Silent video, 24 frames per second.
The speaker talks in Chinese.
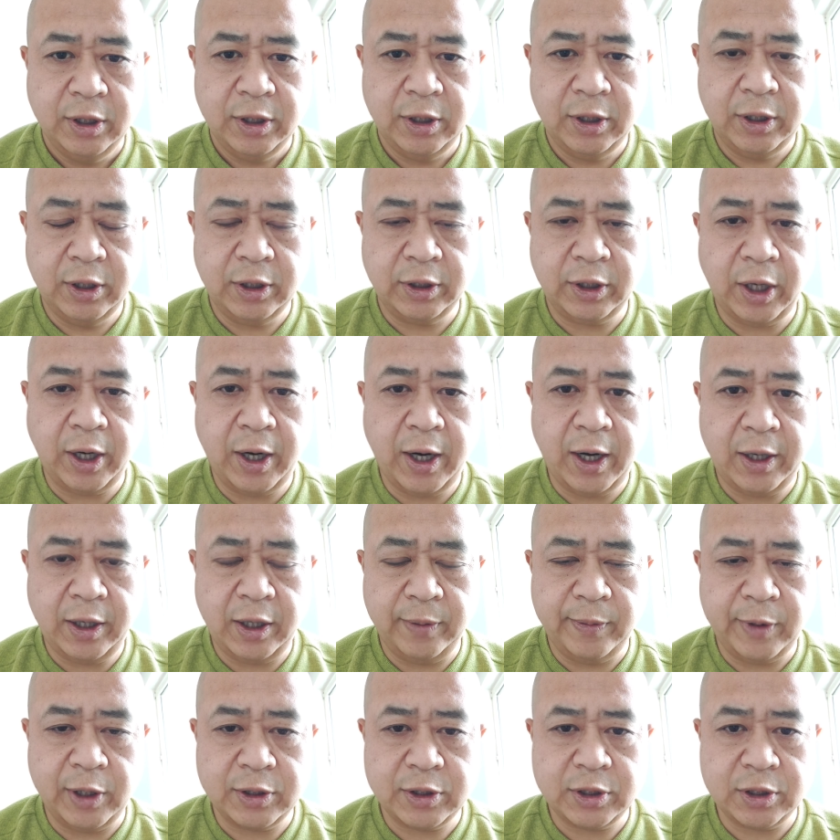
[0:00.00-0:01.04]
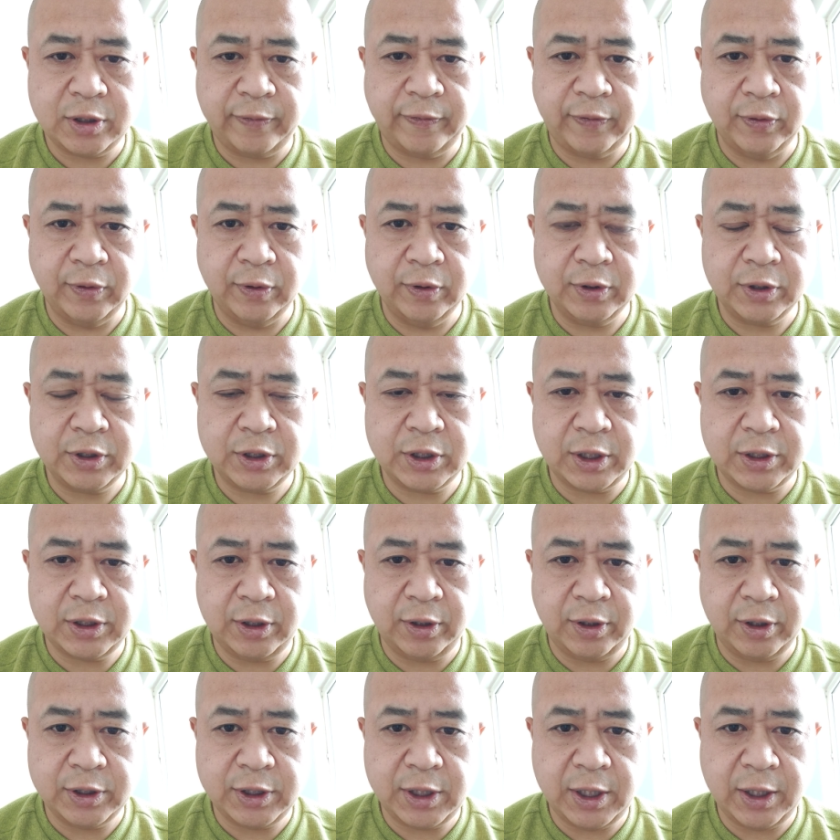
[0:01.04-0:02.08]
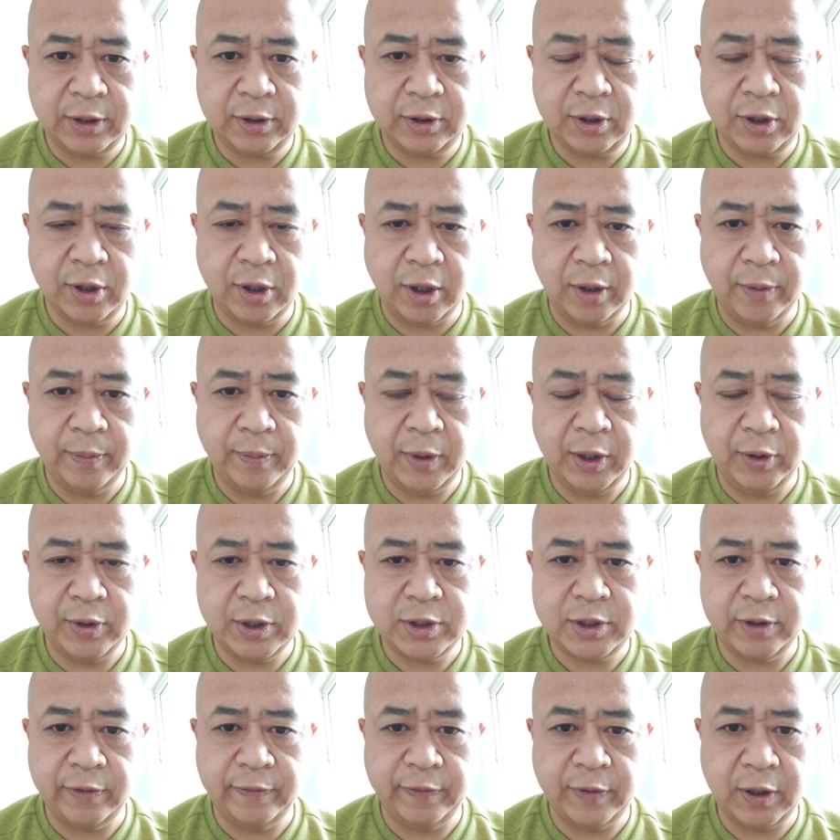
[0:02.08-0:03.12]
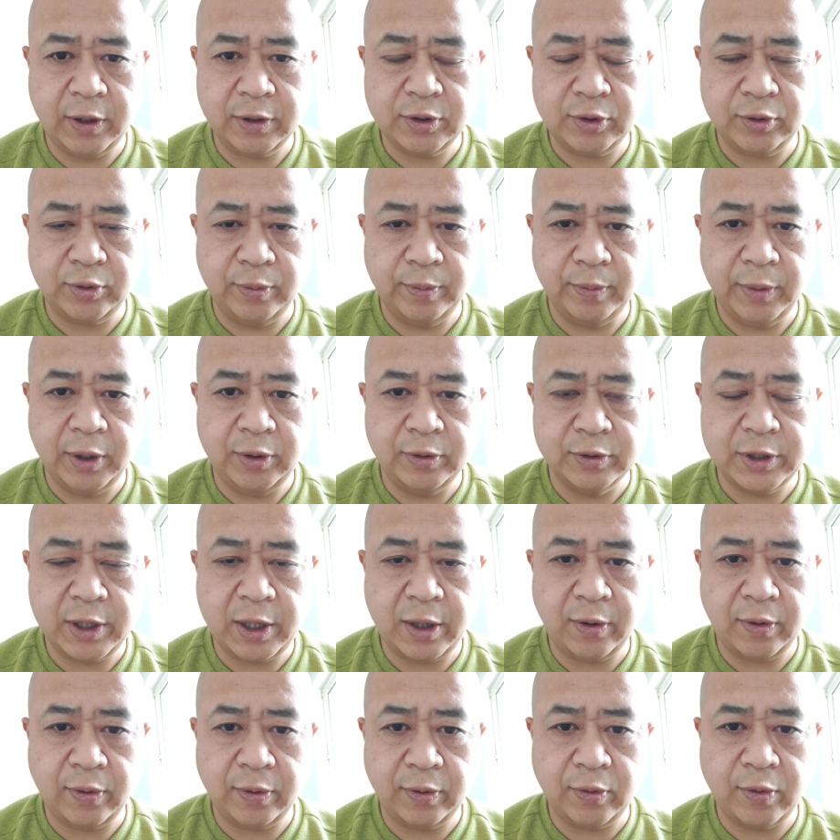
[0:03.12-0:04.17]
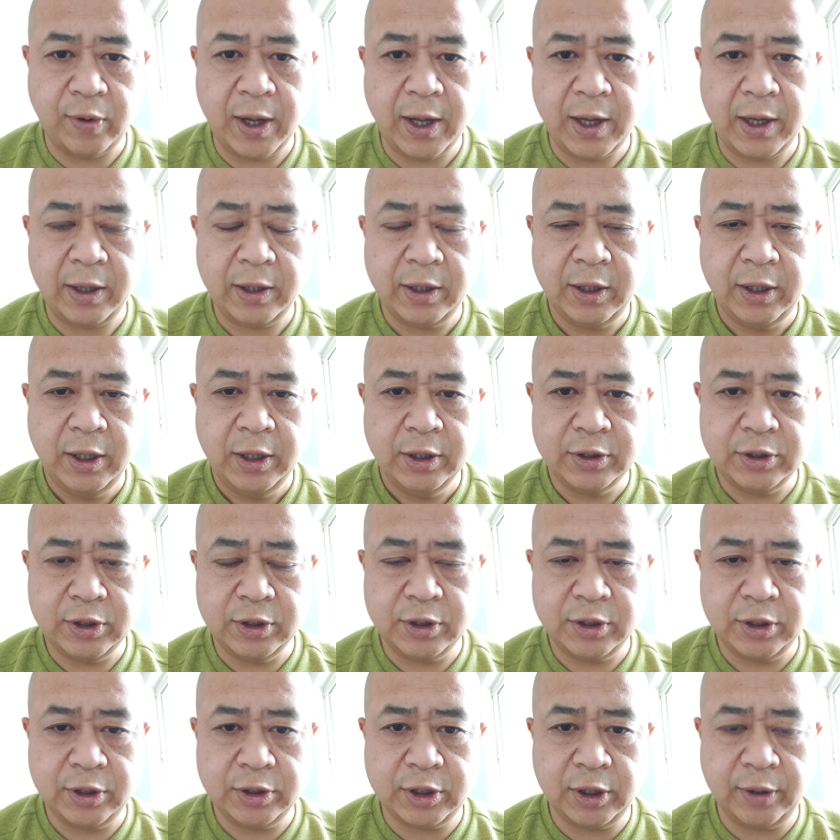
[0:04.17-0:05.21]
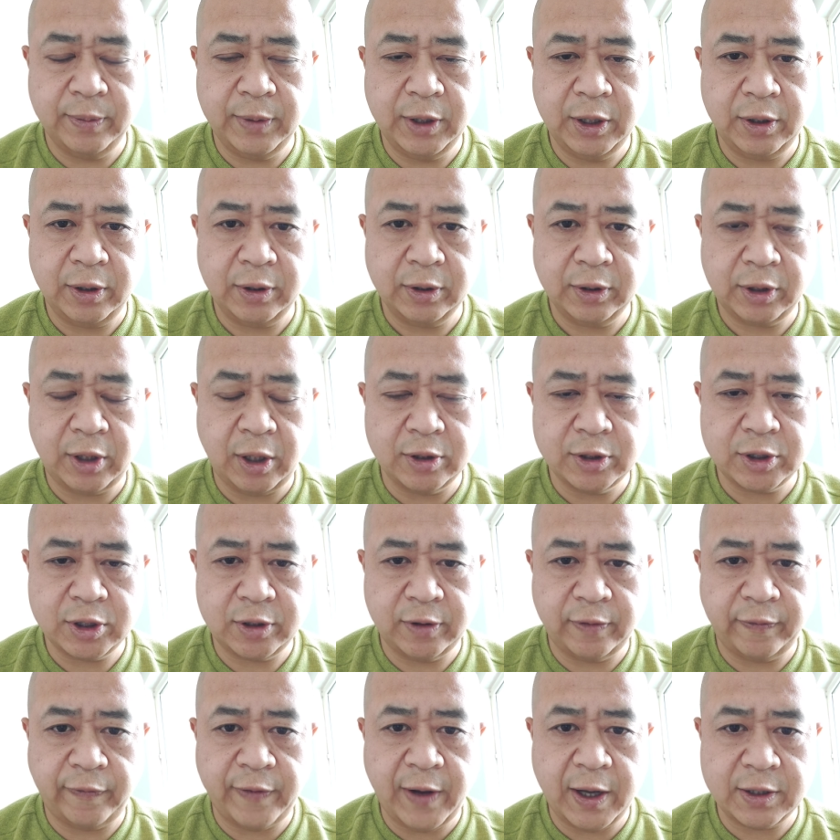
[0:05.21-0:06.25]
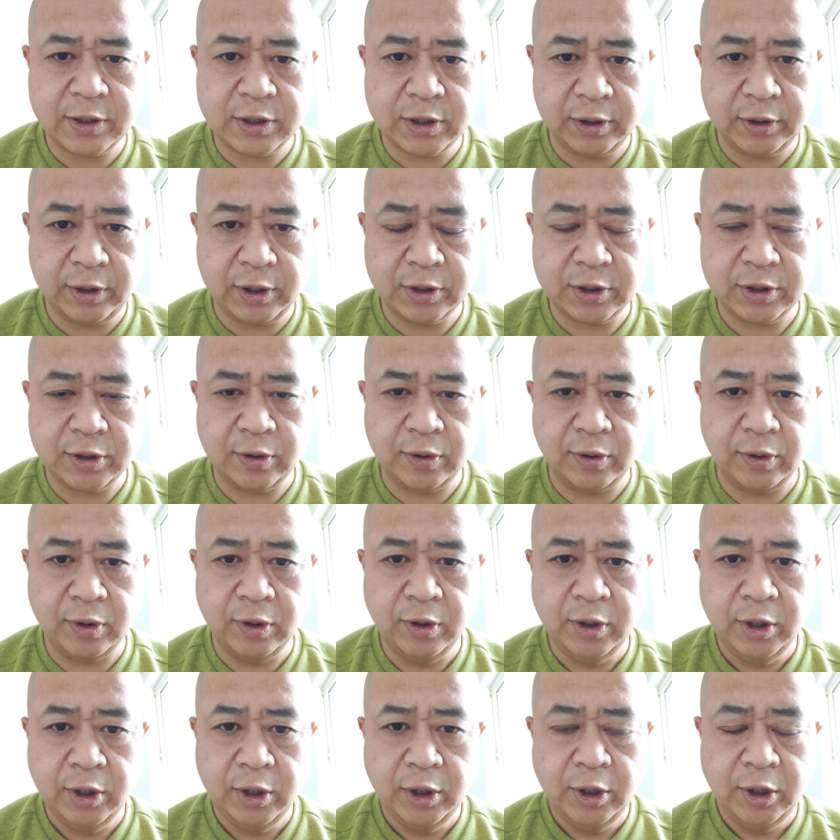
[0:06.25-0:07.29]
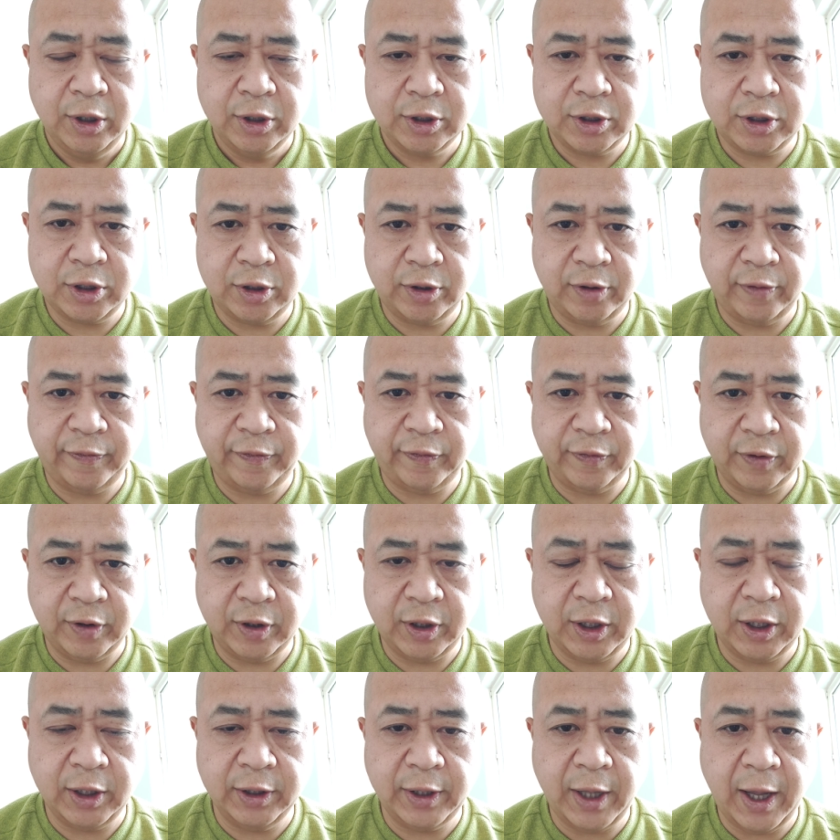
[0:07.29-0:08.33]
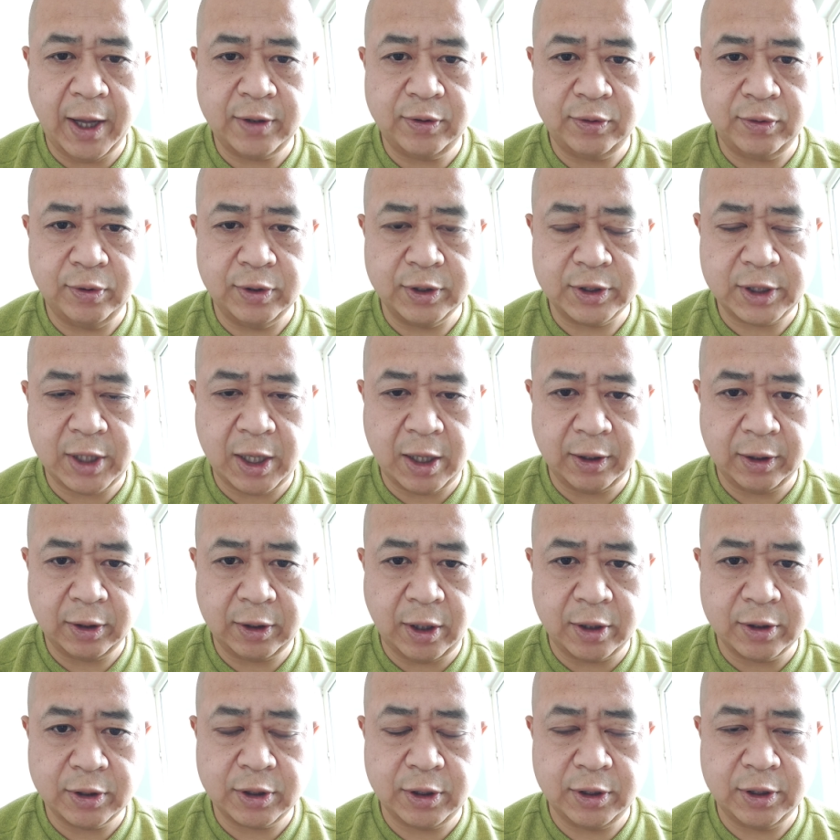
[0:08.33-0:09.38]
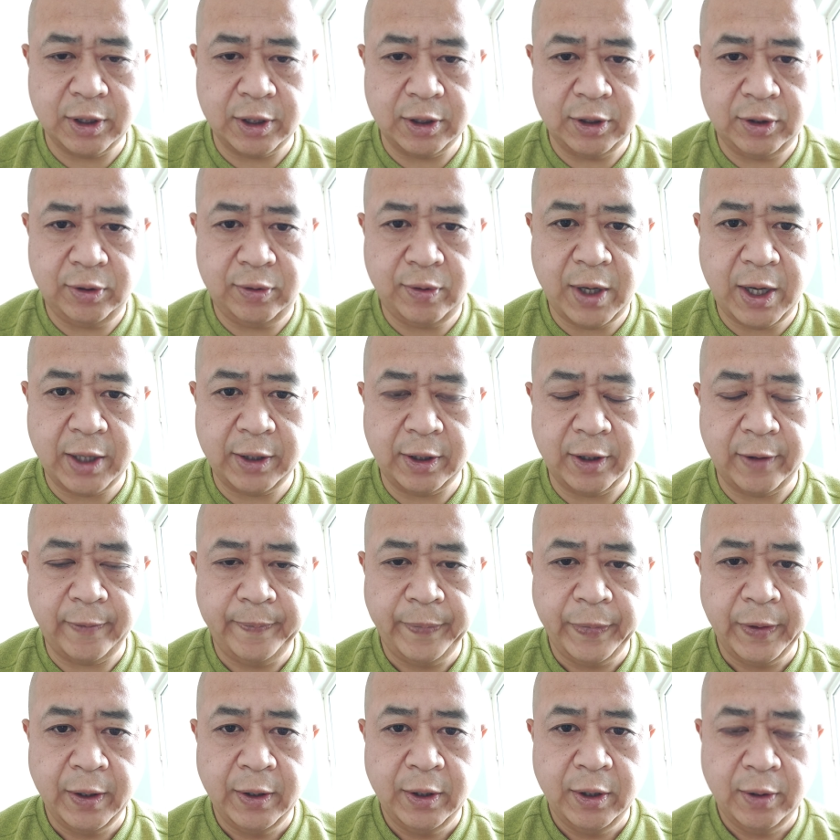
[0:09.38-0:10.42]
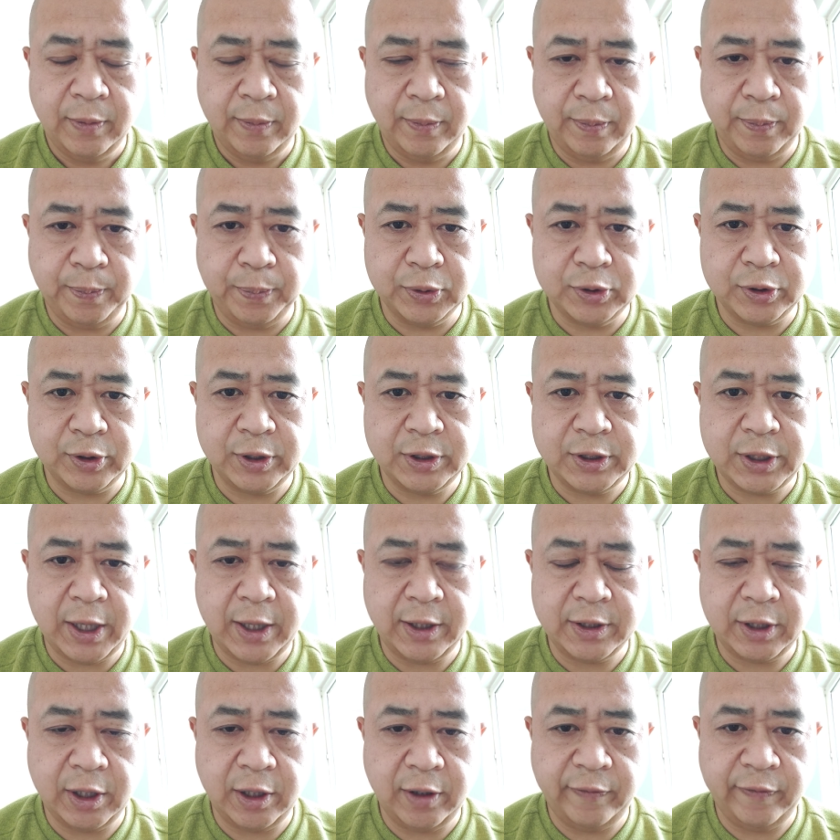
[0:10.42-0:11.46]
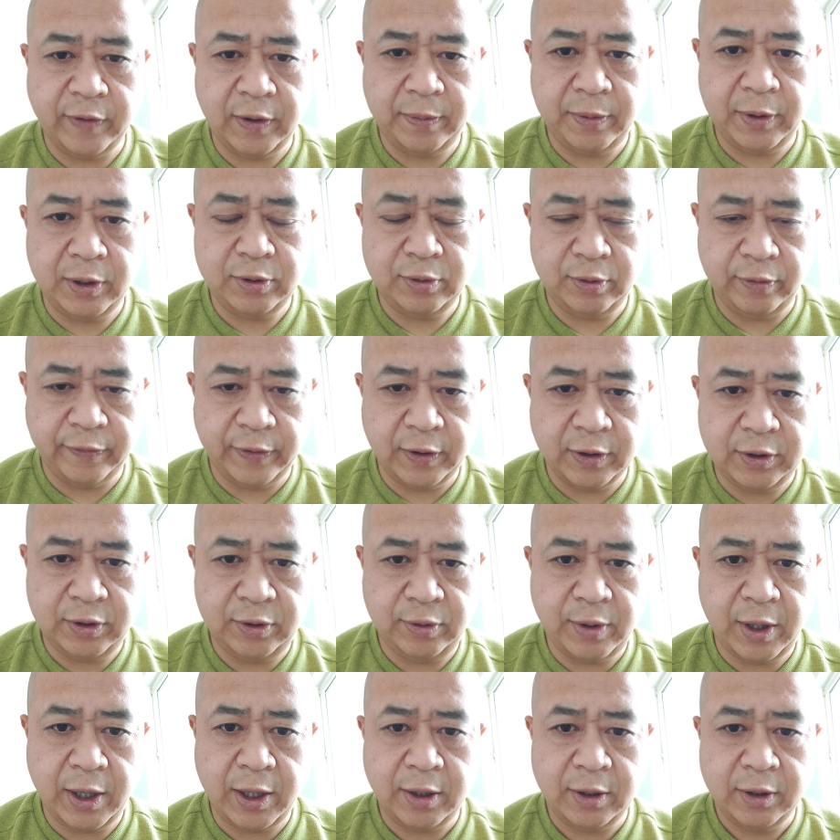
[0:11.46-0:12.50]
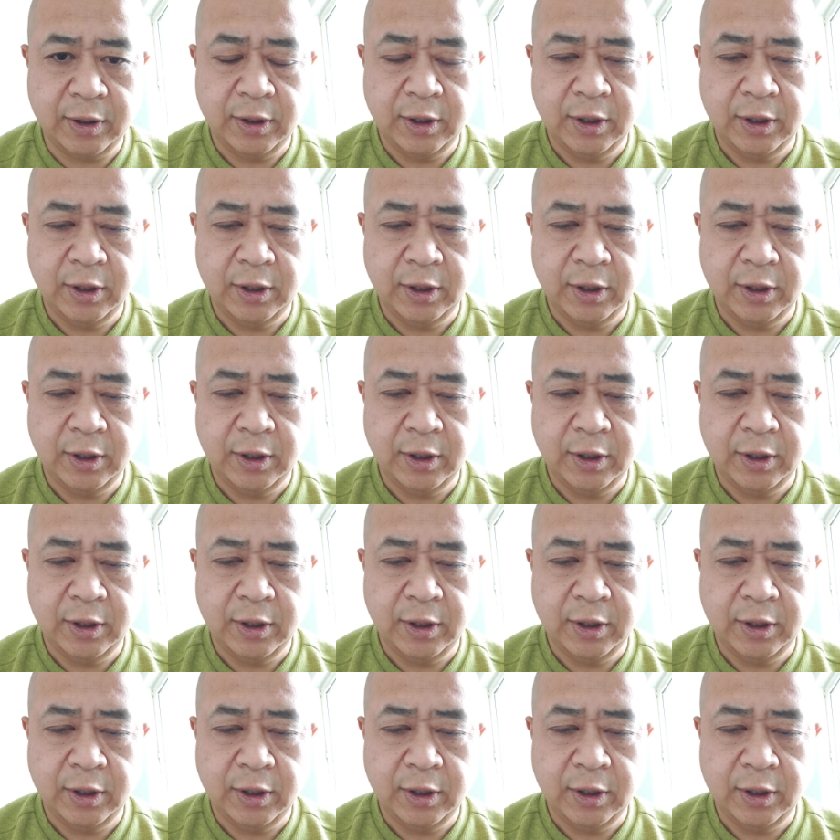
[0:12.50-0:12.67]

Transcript: 呃，当然，里边是否涉及到仙人跳，美国警方就没有再管，只是证明当时发生的时候是符合男女当事者意愿的，不存在这个违背女方意愿。